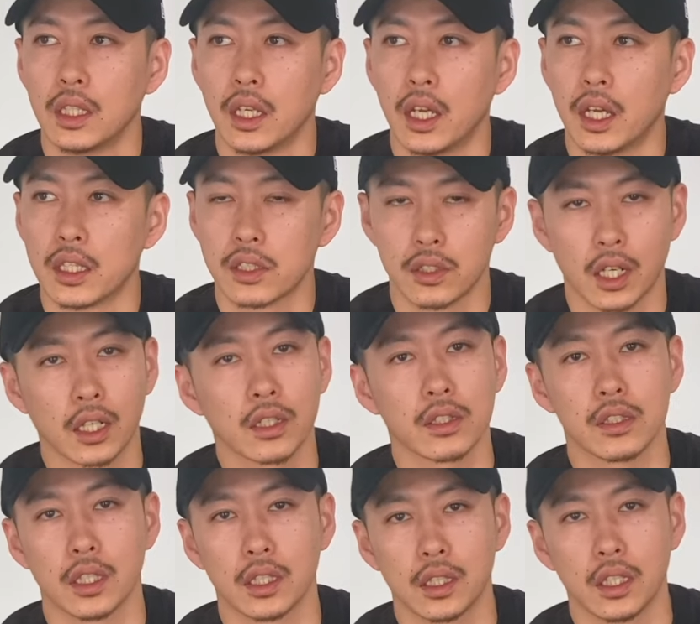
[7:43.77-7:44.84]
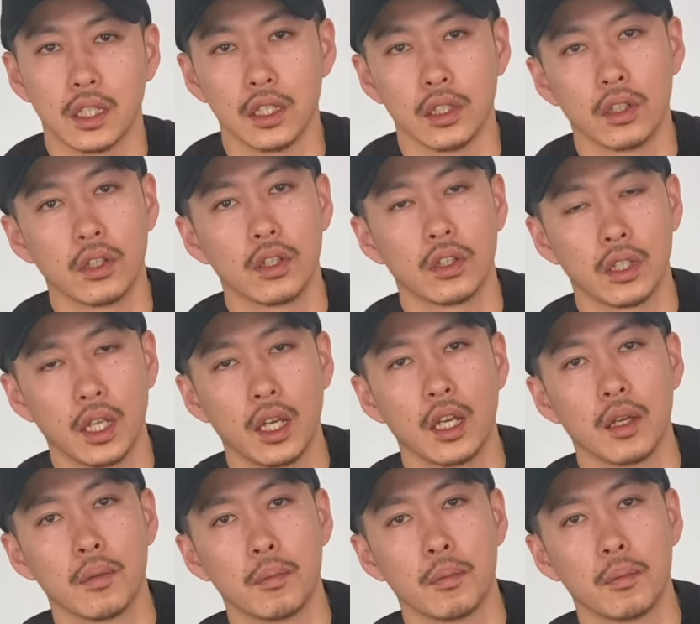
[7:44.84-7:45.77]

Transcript: えー、スラックスだったり、いろいろね、